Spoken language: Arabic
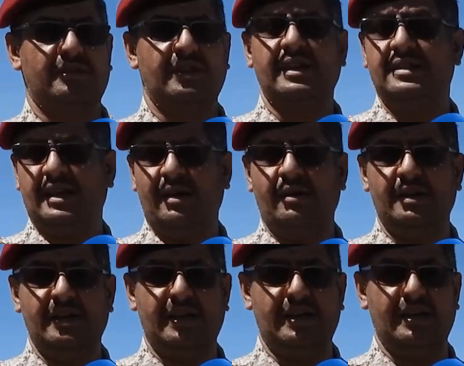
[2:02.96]
بالتهدئه
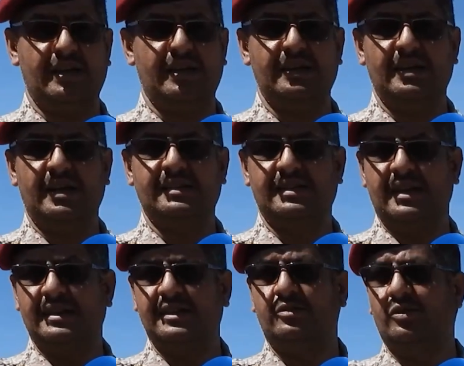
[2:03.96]
هي هي
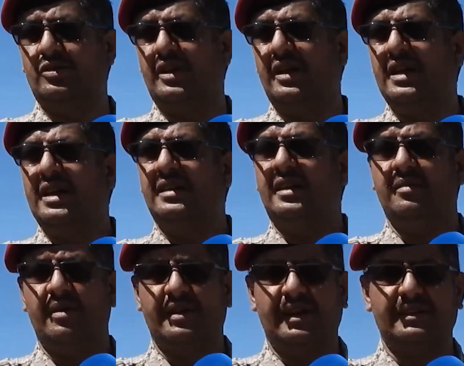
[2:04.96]
اصلا ليست هدنه هي
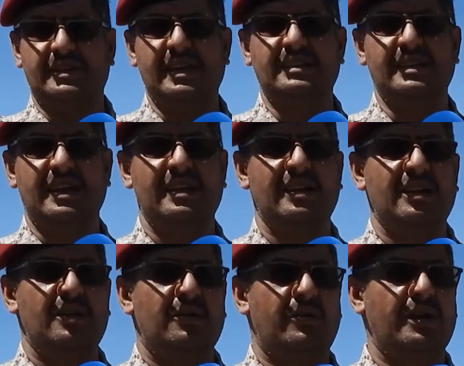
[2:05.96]
عباره عن تهدئه
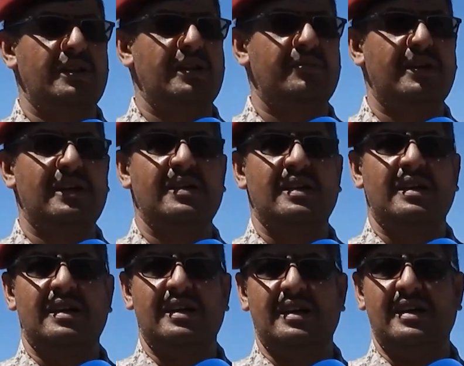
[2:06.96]
وانما
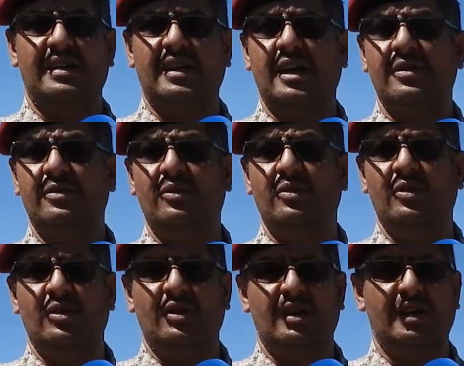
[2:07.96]
آه نحن
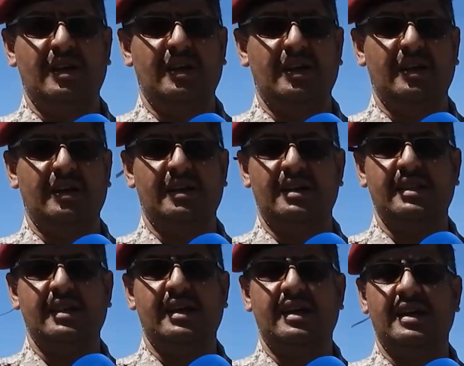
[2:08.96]
آه
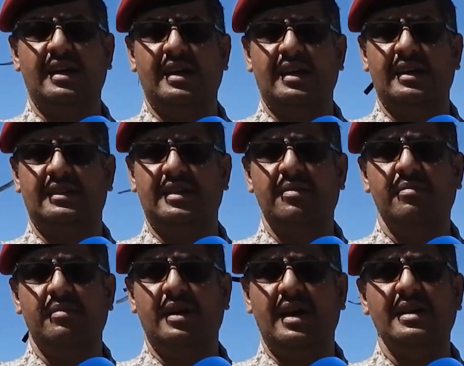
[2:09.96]
اذا
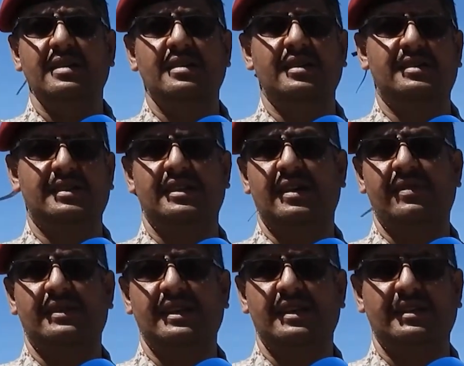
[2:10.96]
تم اي
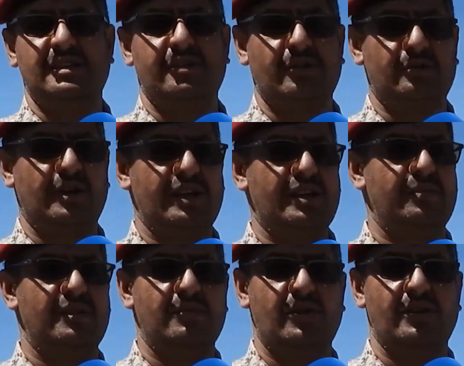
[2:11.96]
استهداف لدينا سنرد عليه
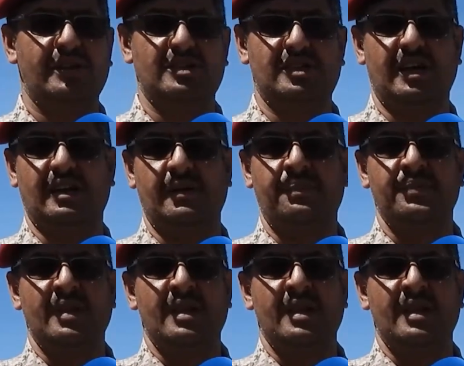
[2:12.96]
بالمثل ان شاء الله.